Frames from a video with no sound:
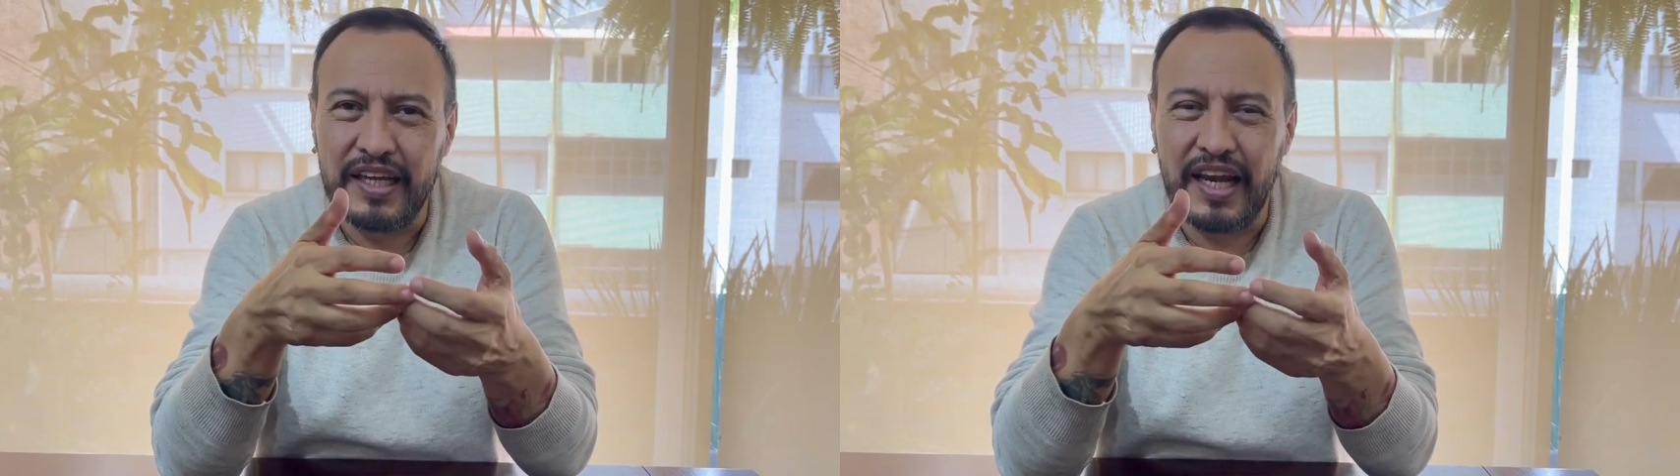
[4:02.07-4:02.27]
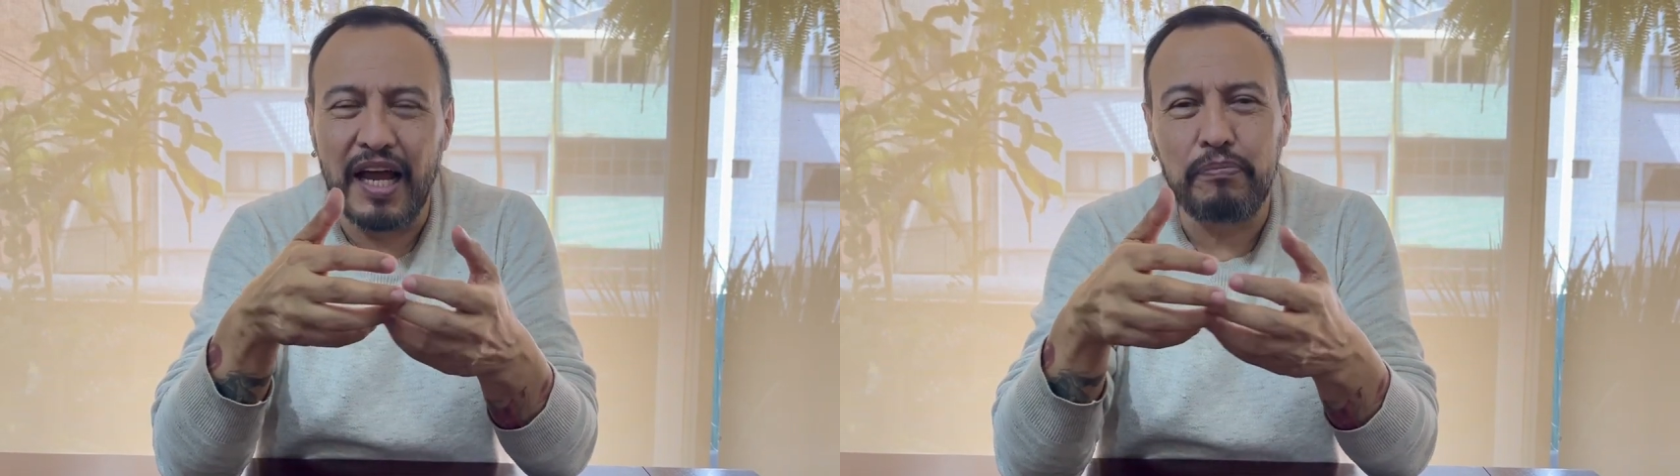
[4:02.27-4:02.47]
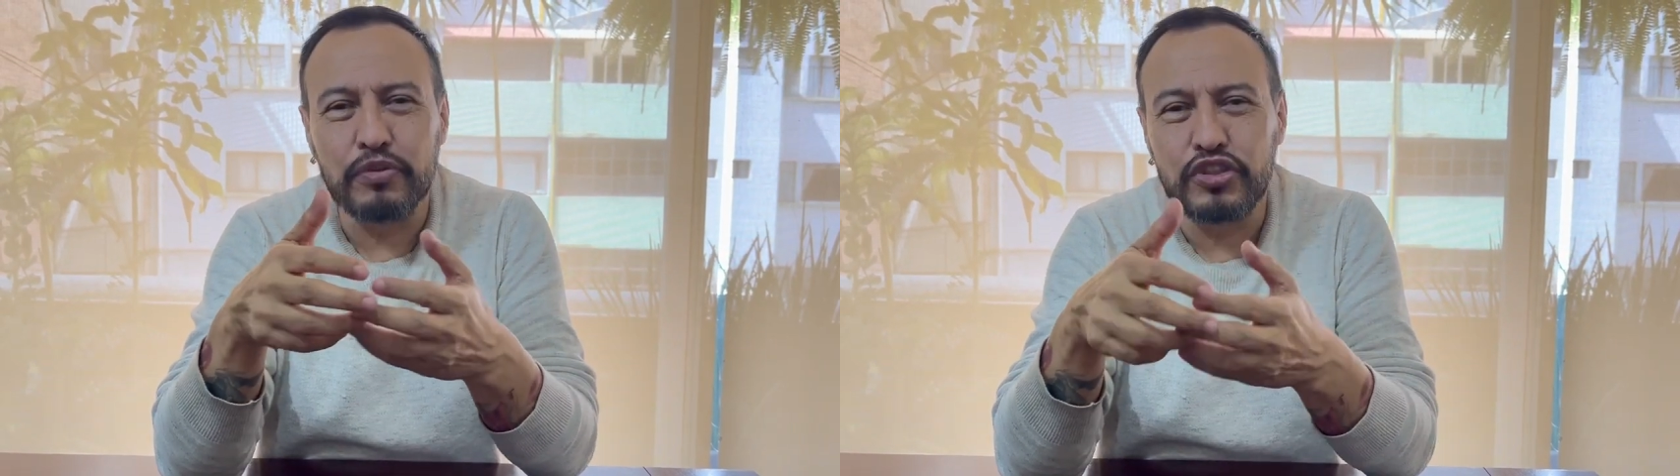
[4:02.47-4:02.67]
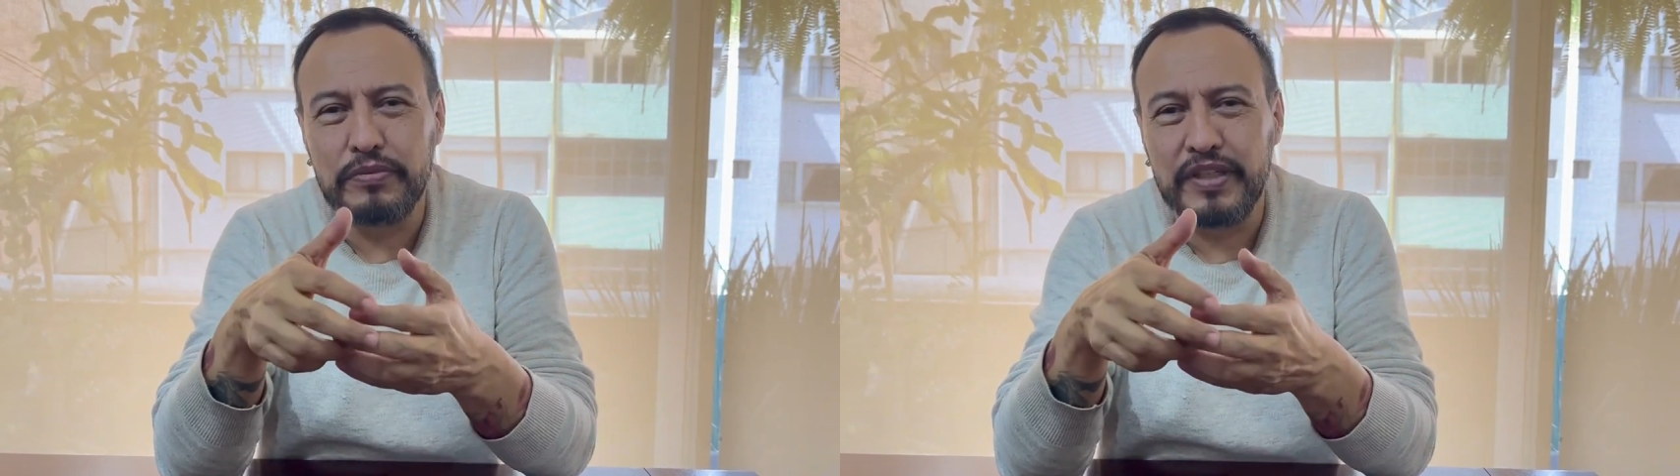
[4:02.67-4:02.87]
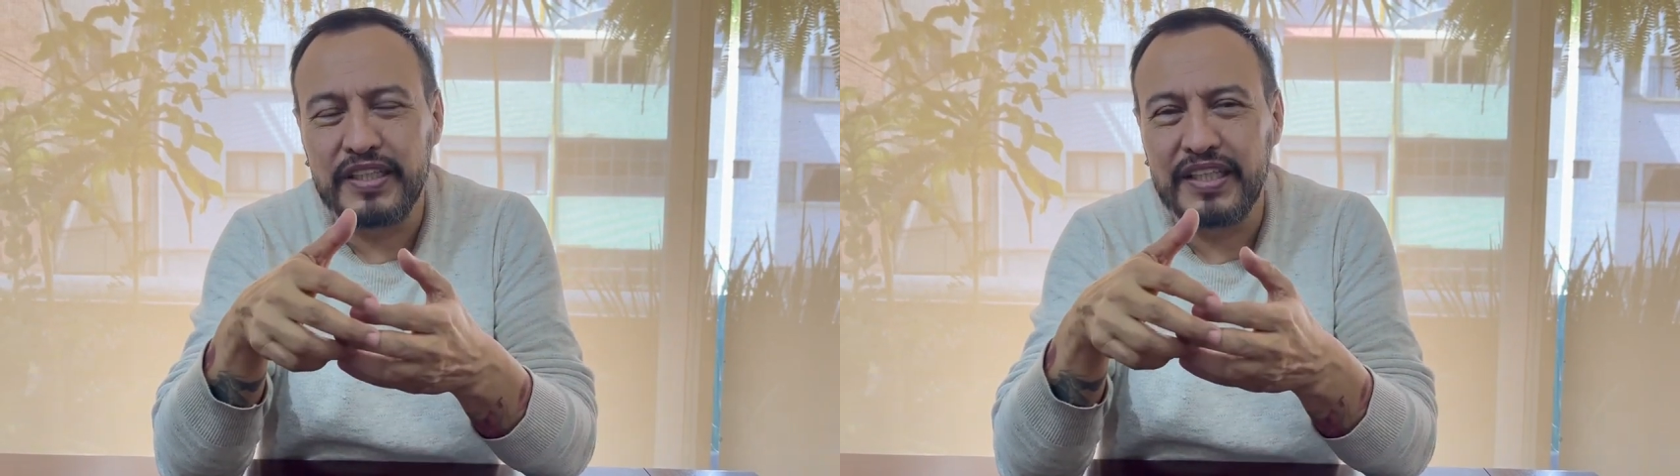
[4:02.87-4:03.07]
la
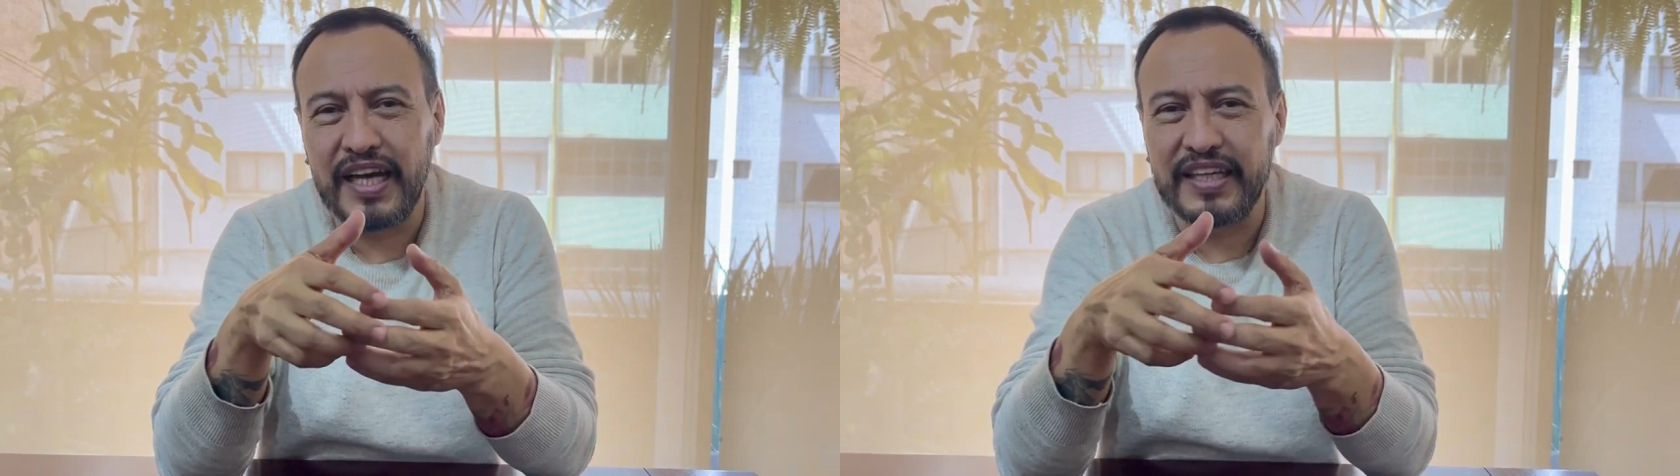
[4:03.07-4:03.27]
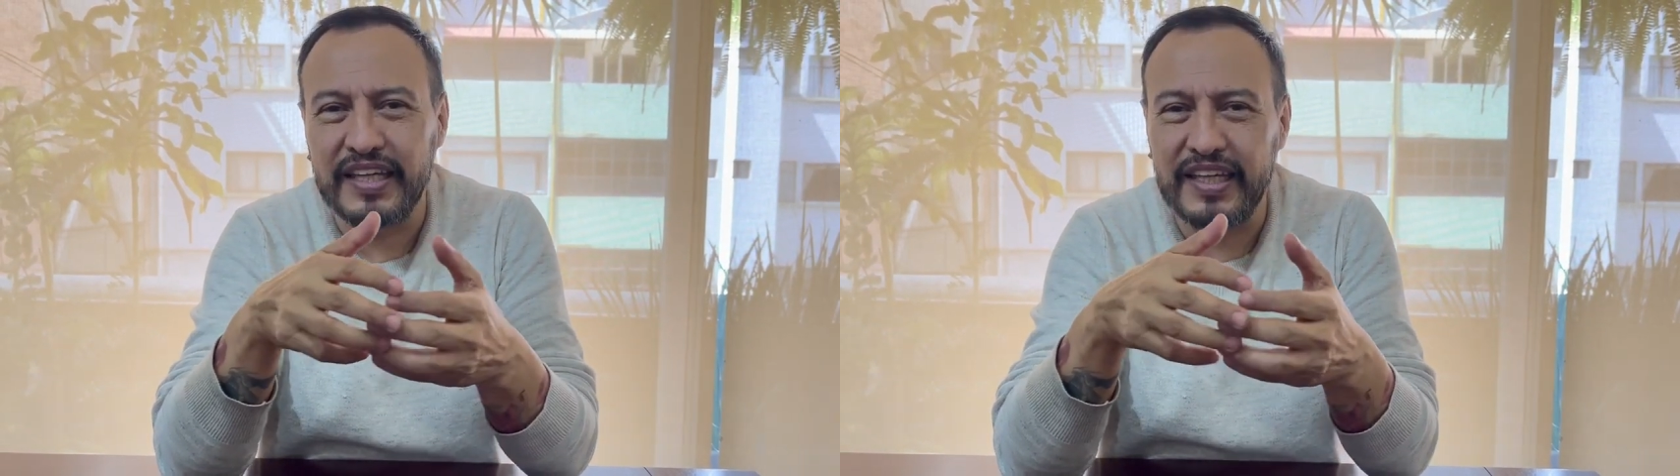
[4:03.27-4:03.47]
posibilidad de